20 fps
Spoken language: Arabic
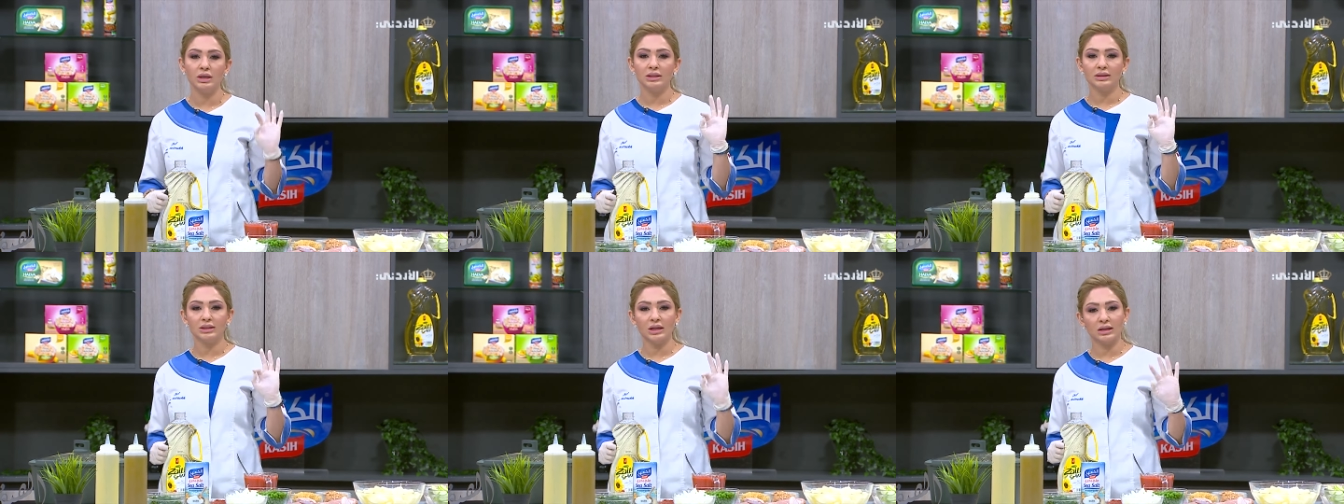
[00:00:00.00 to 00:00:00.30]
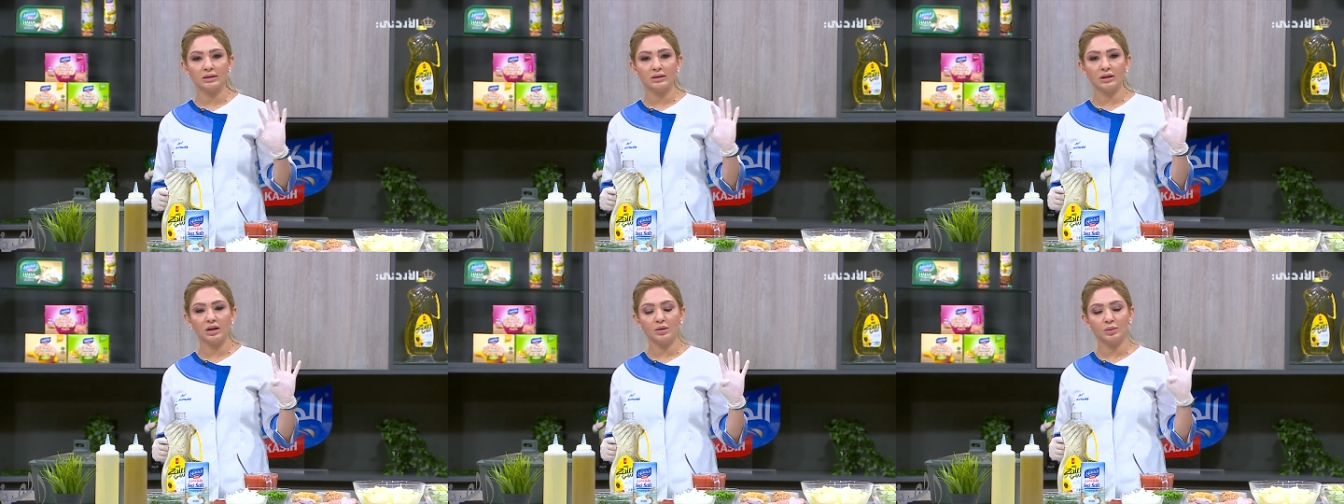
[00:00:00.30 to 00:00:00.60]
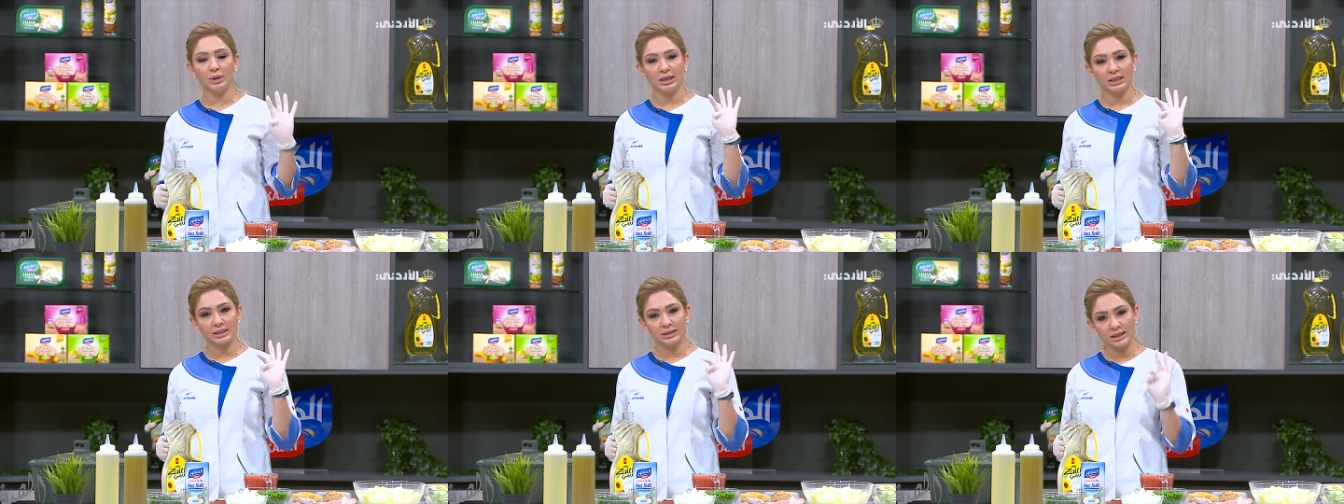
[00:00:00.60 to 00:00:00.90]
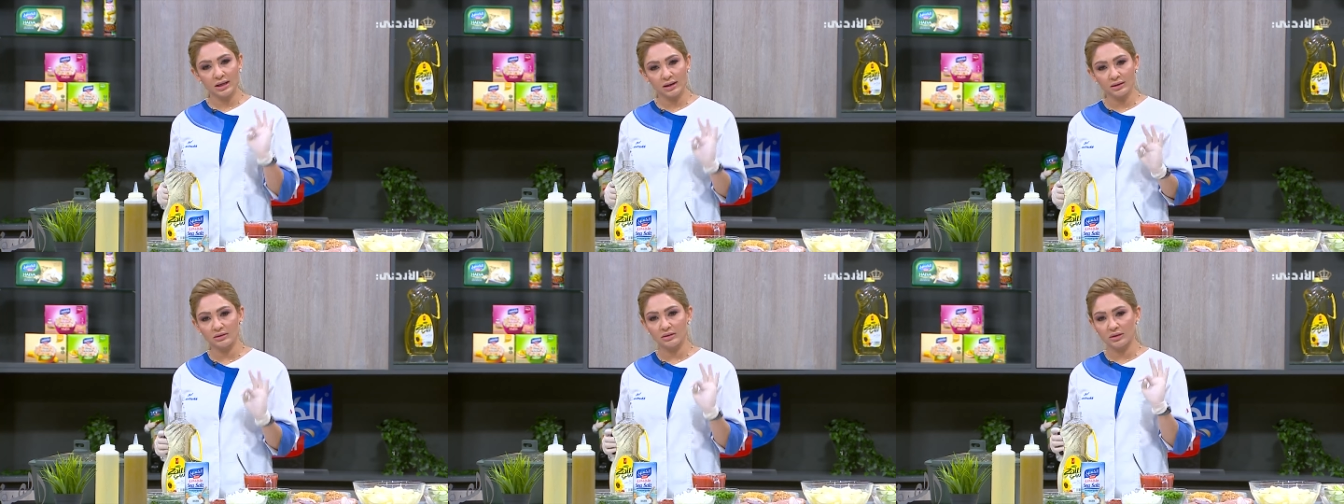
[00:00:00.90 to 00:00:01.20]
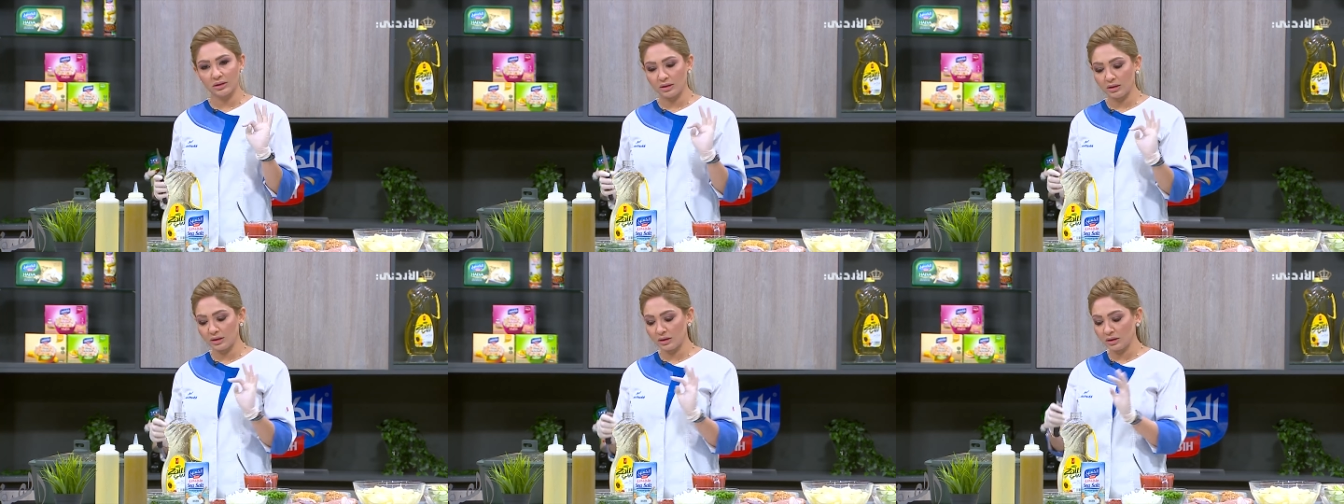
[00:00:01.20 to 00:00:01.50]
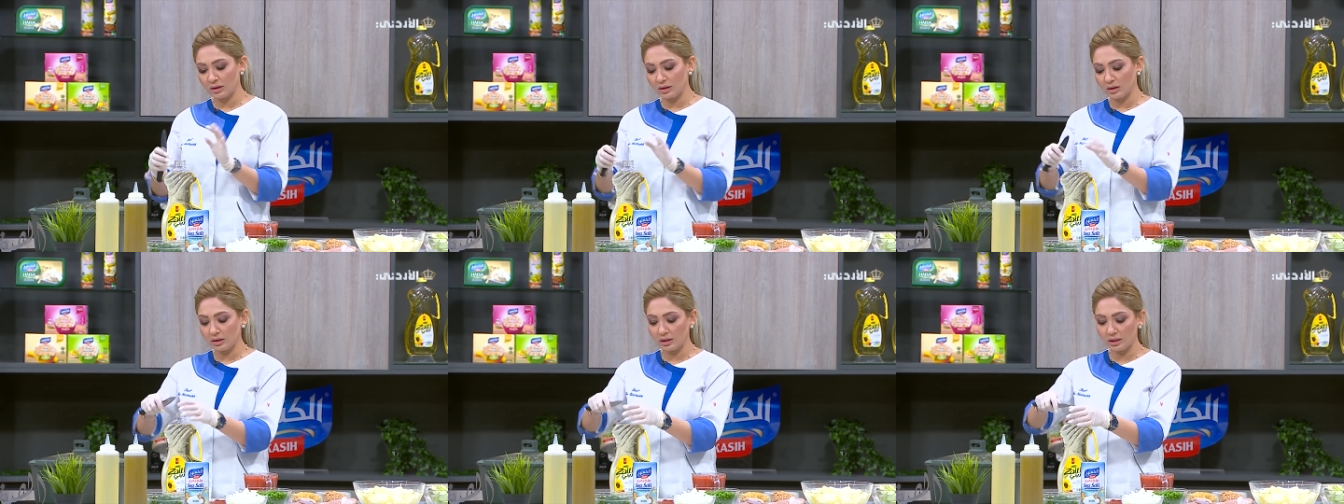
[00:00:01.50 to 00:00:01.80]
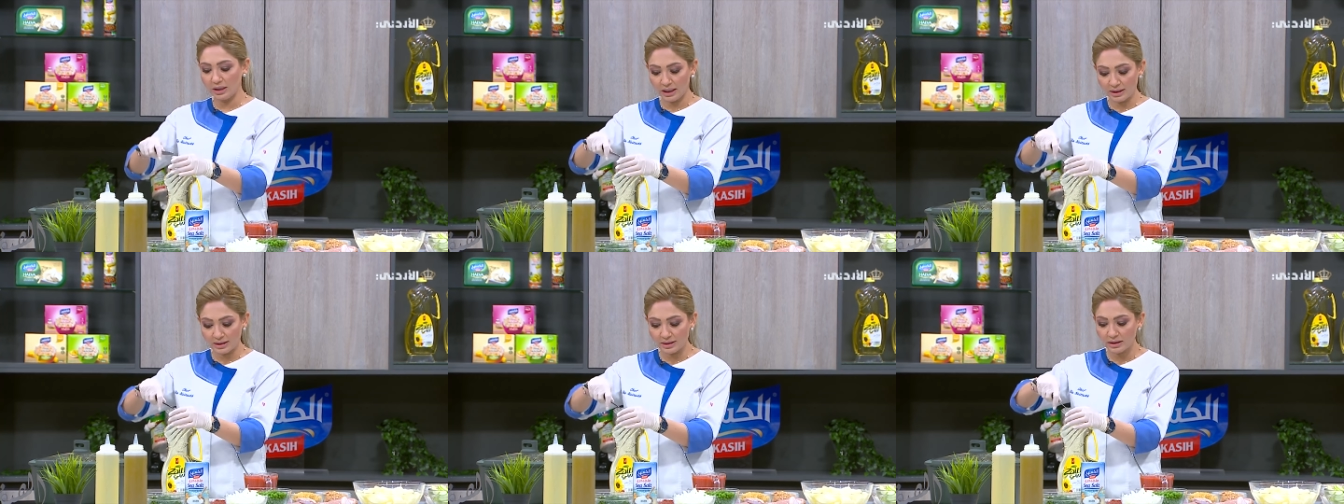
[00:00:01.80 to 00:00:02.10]
ثلاث لاربع كاسات آه،
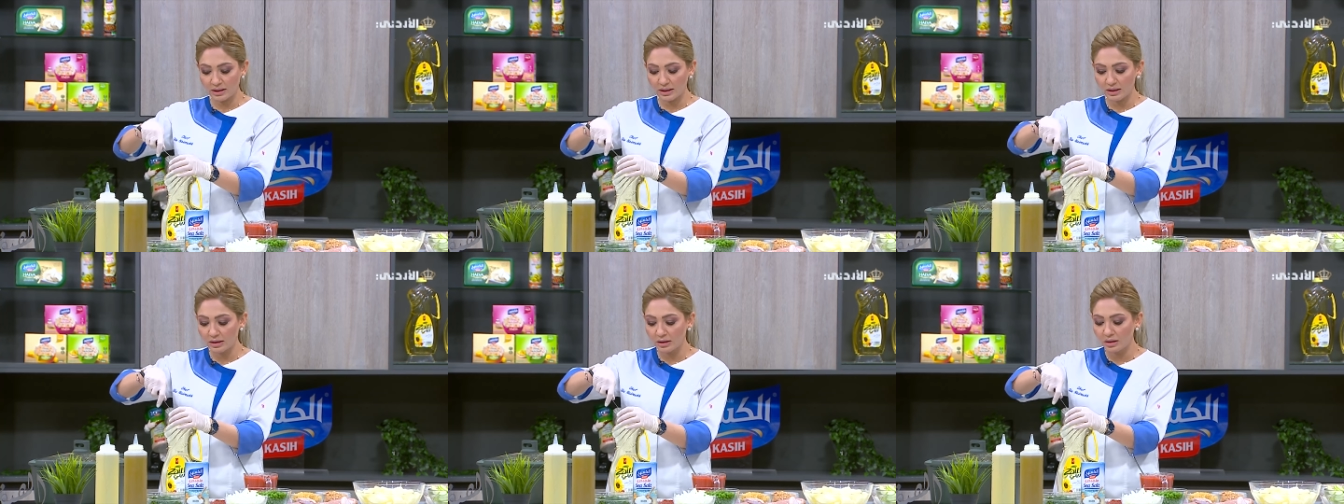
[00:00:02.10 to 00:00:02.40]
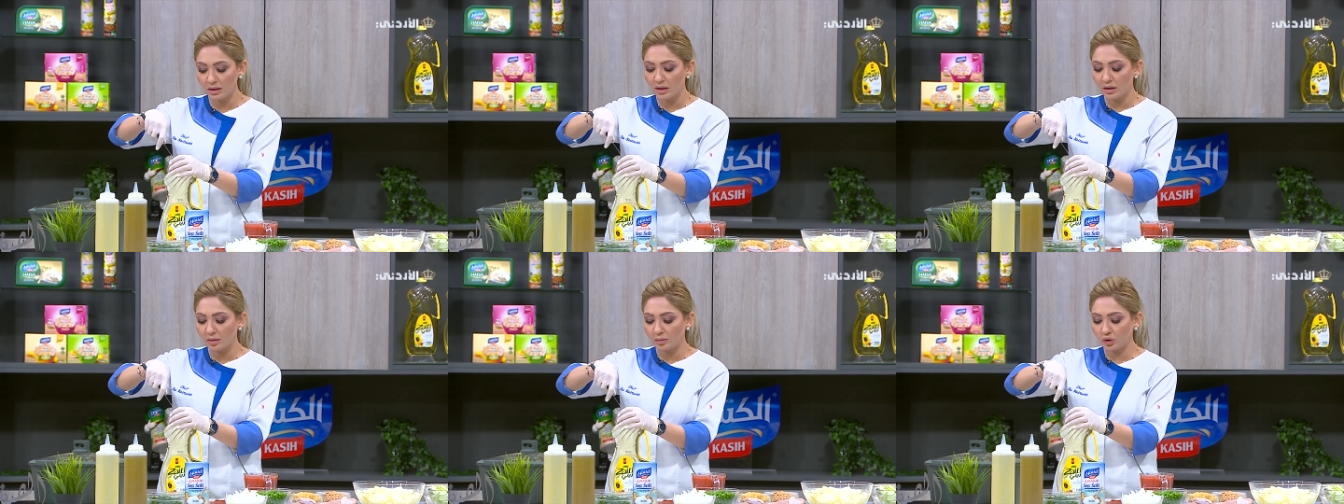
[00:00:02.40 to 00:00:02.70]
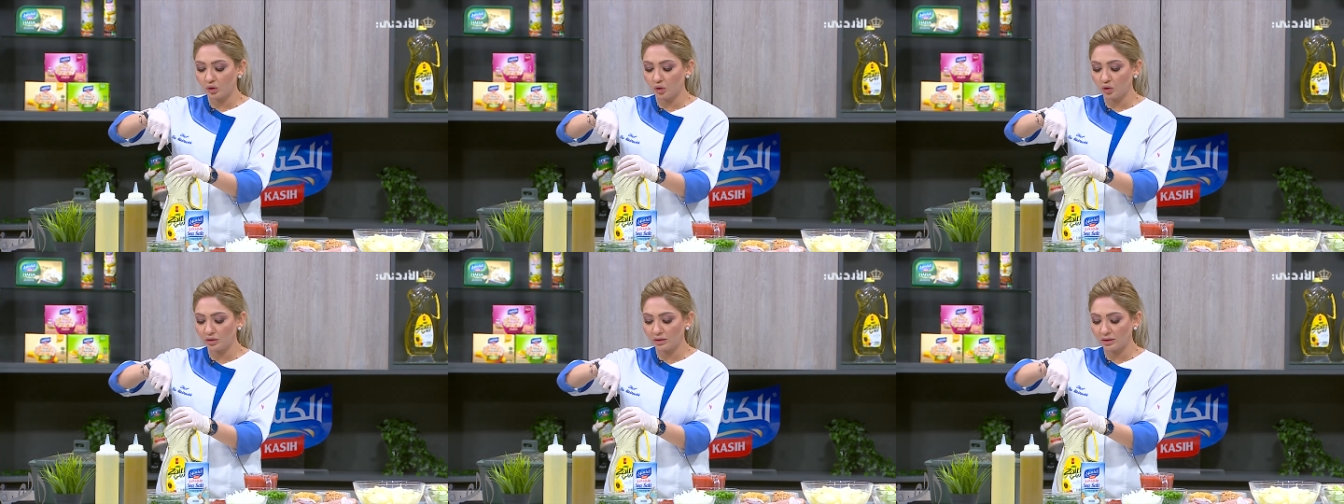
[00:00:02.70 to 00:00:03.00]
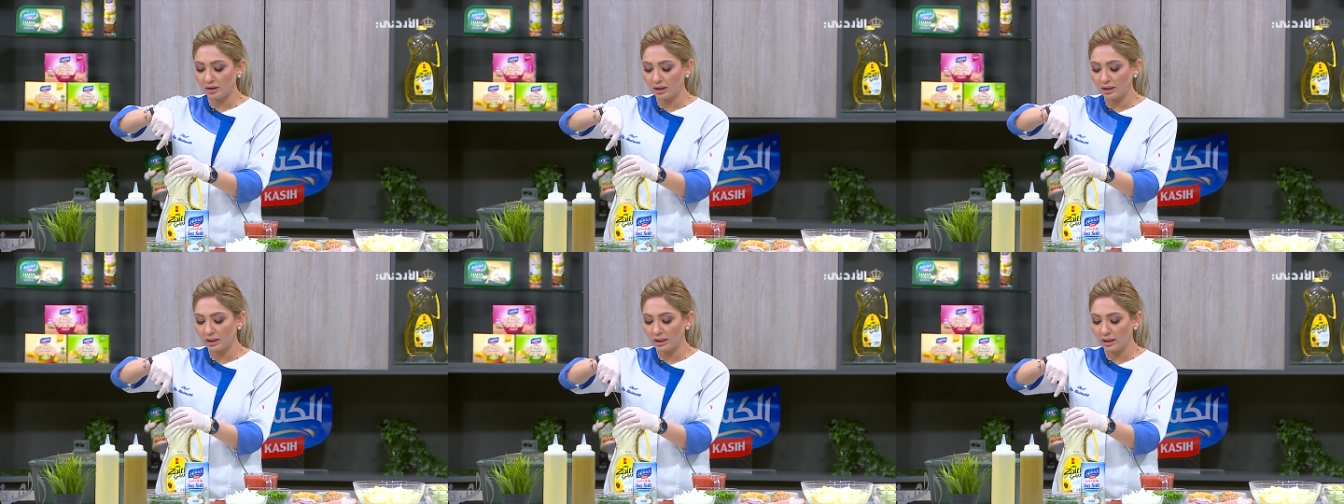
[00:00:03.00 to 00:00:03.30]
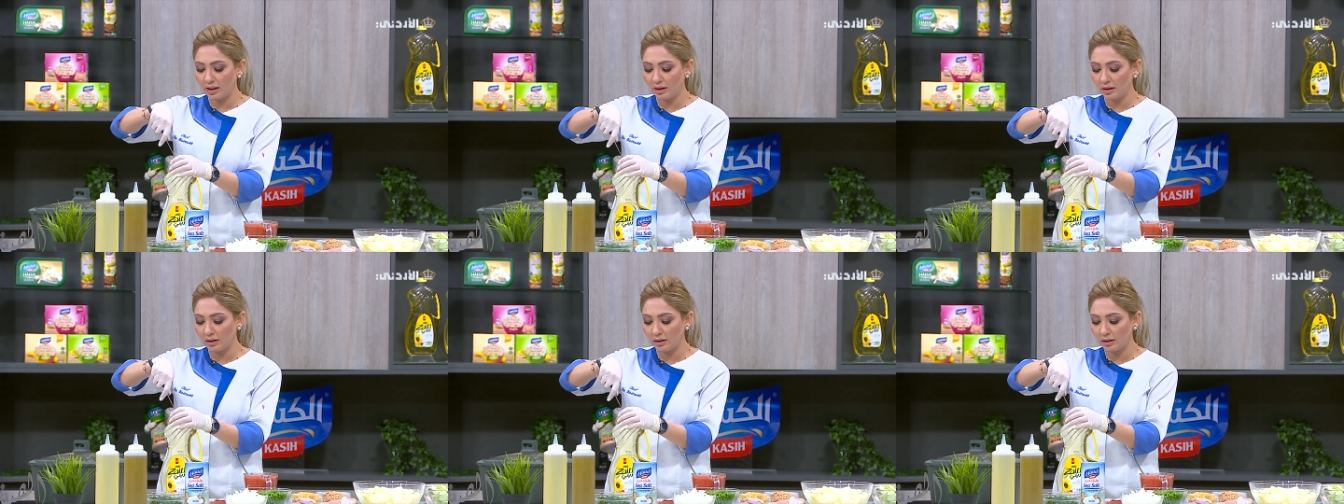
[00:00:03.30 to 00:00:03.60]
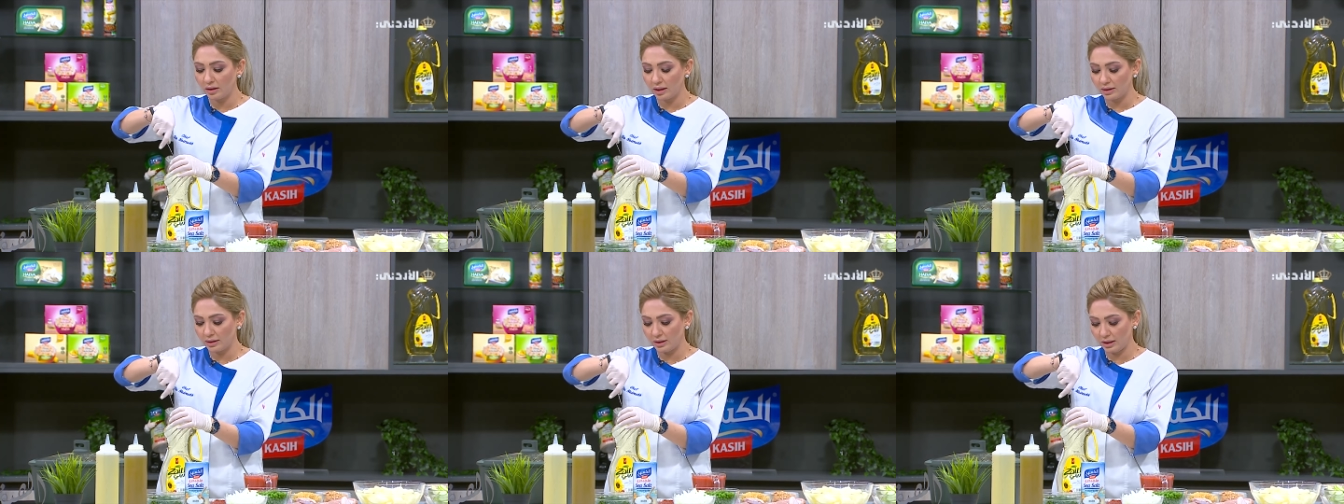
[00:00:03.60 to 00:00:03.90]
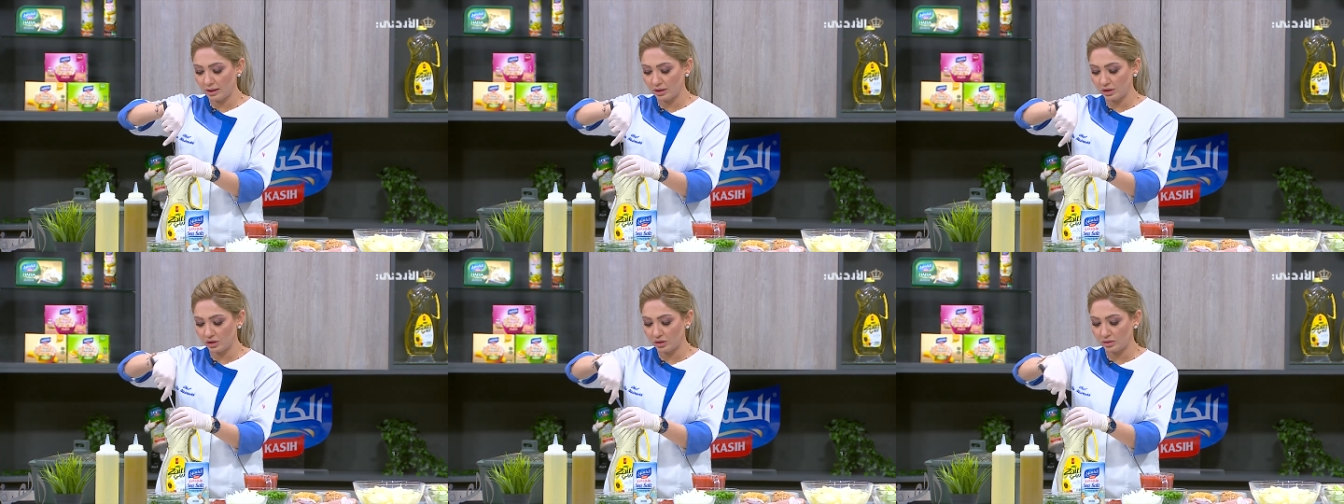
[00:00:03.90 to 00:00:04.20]
العصير بتحطي عليها
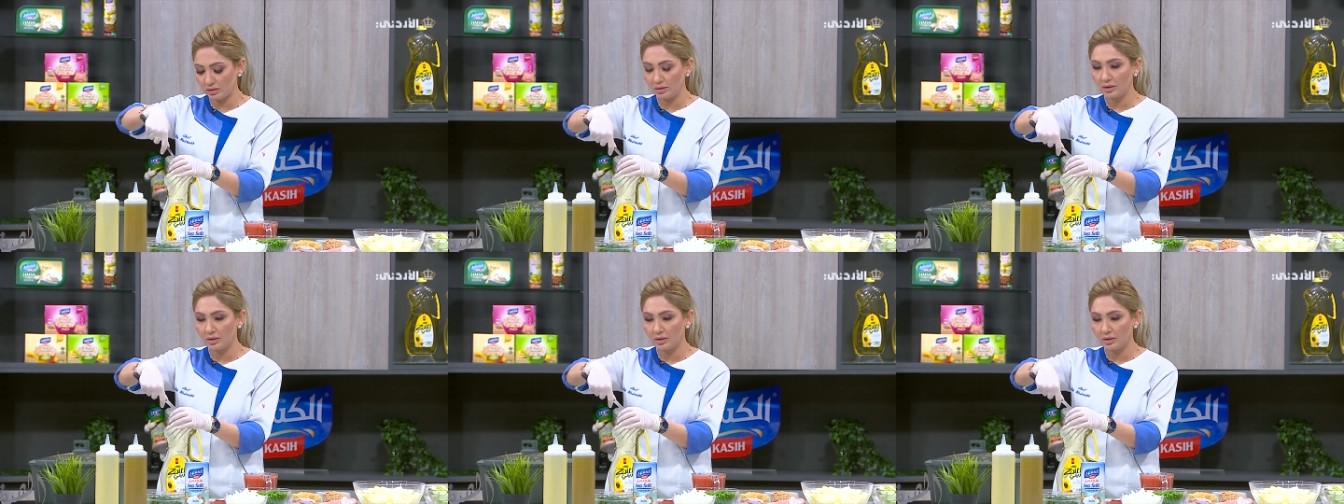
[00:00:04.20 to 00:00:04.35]
قديش